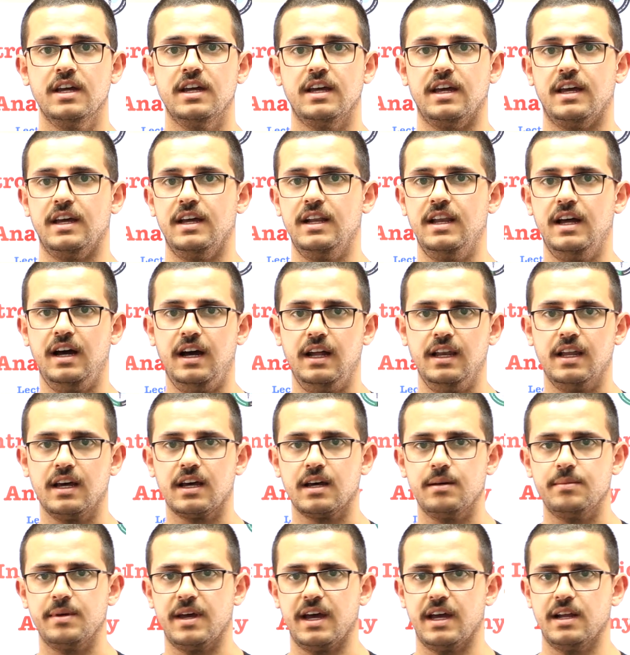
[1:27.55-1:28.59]
آه، لها
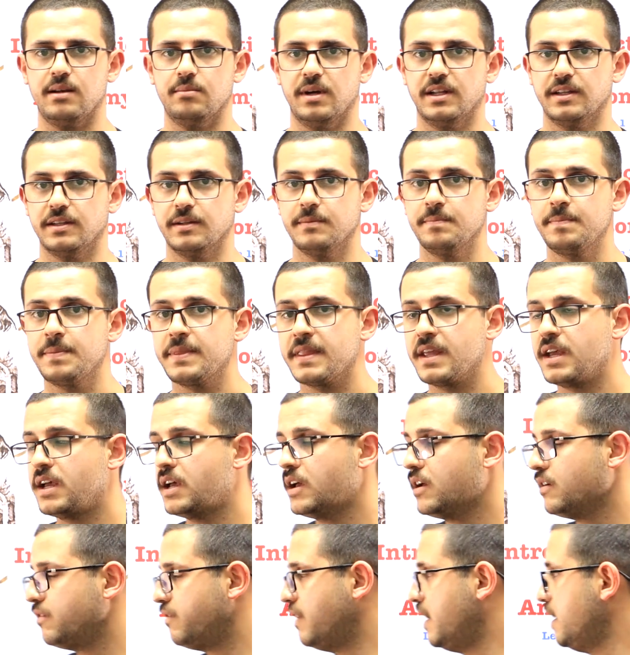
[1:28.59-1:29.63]
علاقه بهاي الماده
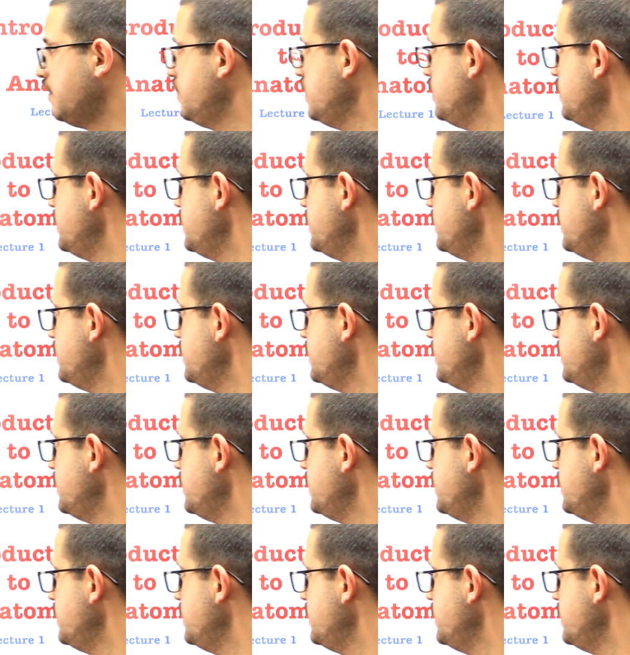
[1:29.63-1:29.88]
ففي